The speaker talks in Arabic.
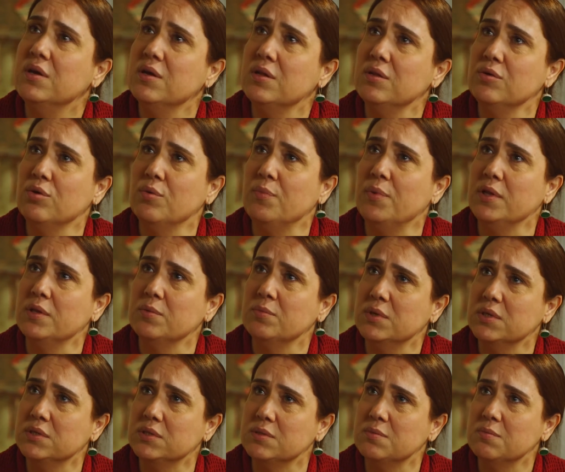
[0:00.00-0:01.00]
عايشة ببيت
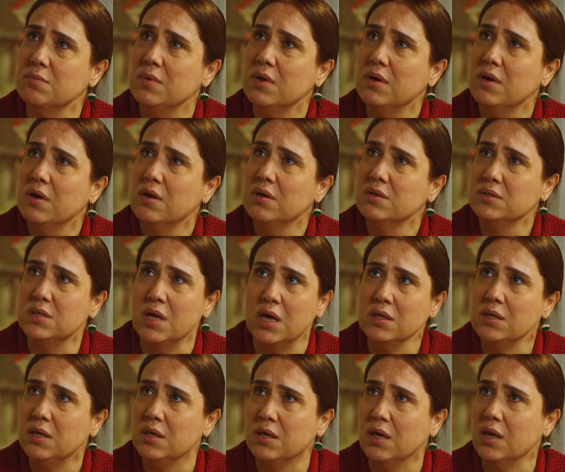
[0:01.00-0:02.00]
عالم غرب؟
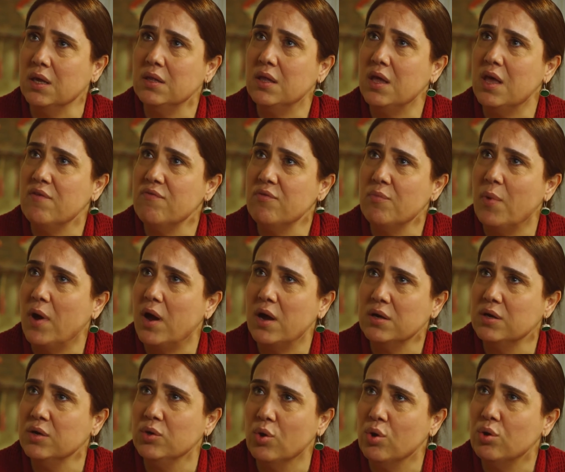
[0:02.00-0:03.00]
هيك لحالها كأنها
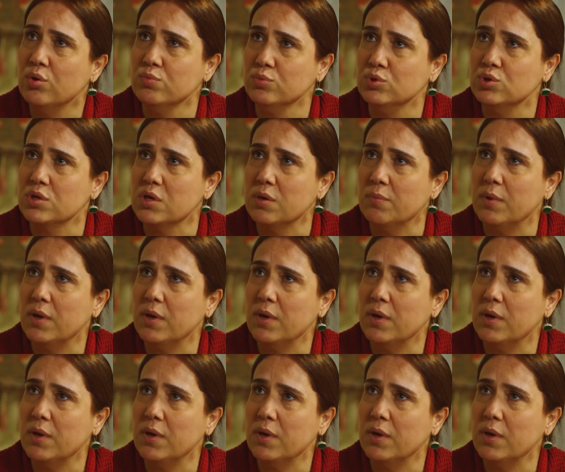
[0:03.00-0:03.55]
يتيمة ومقطوعة